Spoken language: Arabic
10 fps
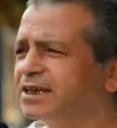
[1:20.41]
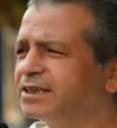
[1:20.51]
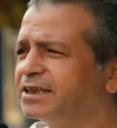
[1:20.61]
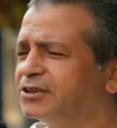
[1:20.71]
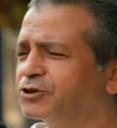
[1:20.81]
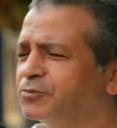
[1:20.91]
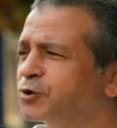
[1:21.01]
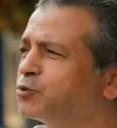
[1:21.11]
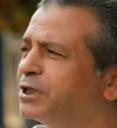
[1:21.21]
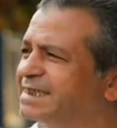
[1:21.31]
احنا ايه
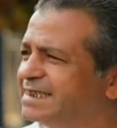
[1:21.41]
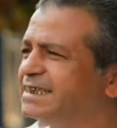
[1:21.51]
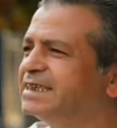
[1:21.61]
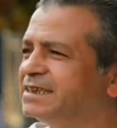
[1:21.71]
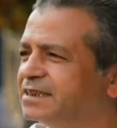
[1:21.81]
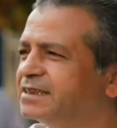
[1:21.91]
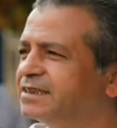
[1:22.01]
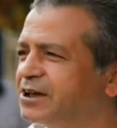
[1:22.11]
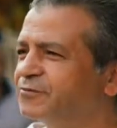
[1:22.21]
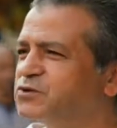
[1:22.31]
نعتبر ولاد النيل
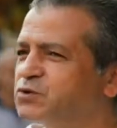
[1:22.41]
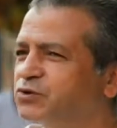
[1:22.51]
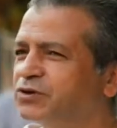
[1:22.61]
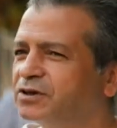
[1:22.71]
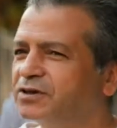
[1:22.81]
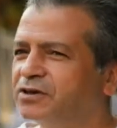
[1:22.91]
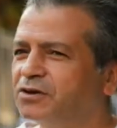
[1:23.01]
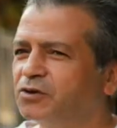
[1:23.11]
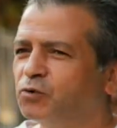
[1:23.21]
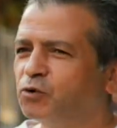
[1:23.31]
نفسه
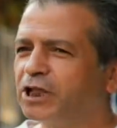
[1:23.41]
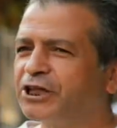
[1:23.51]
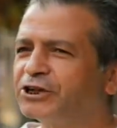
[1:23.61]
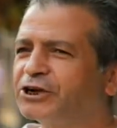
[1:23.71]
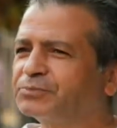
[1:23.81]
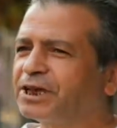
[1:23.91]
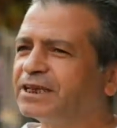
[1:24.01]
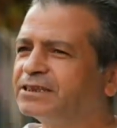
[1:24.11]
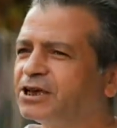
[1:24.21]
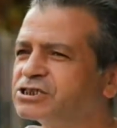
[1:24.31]
والحضارة
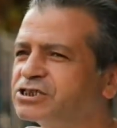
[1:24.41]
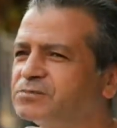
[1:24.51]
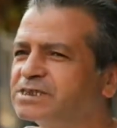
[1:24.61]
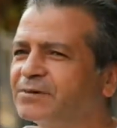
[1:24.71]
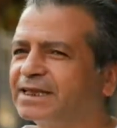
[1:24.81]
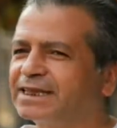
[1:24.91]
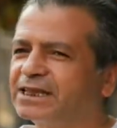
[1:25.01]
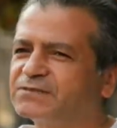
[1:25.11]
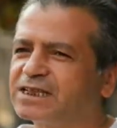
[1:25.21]
بتاعتنا أصلا من 7000